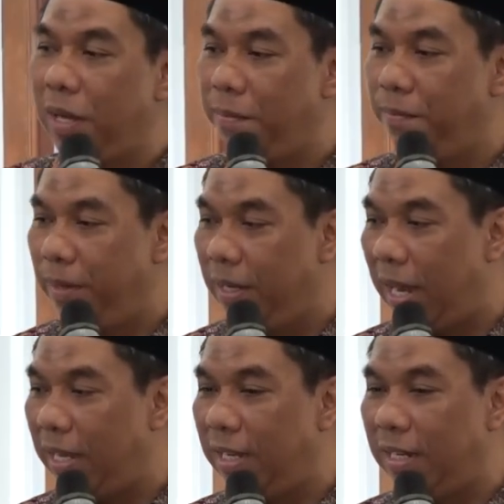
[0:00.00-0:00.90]
kambing
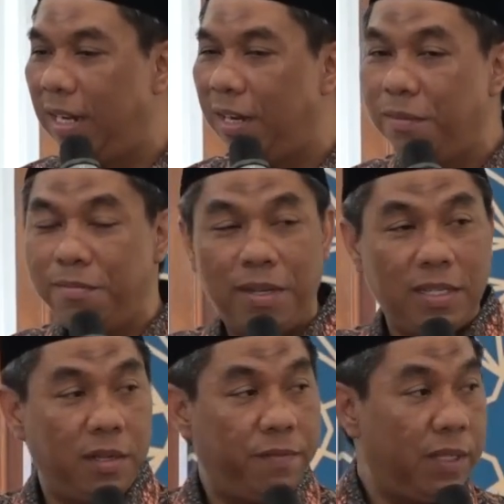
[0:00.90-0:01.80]
hanya dengan
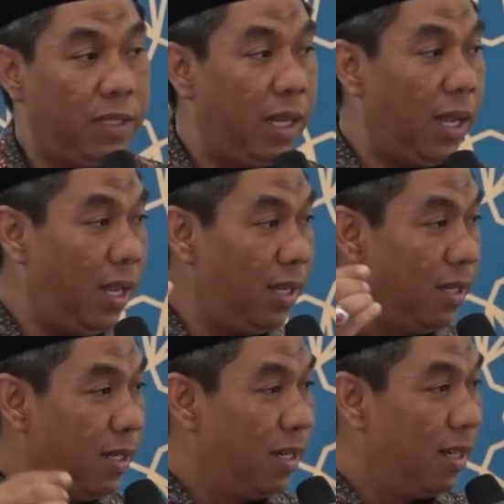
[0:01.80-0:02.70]
membaca Fatihah,
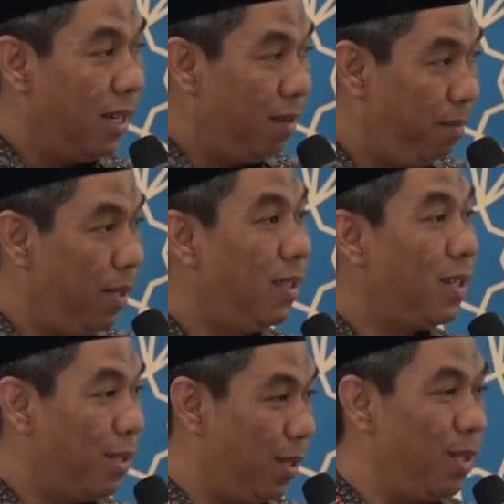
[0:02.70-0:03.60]
Nabi
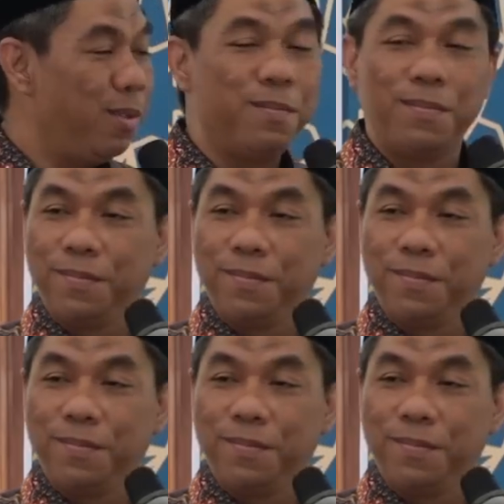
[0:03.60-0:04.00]
tersenyum.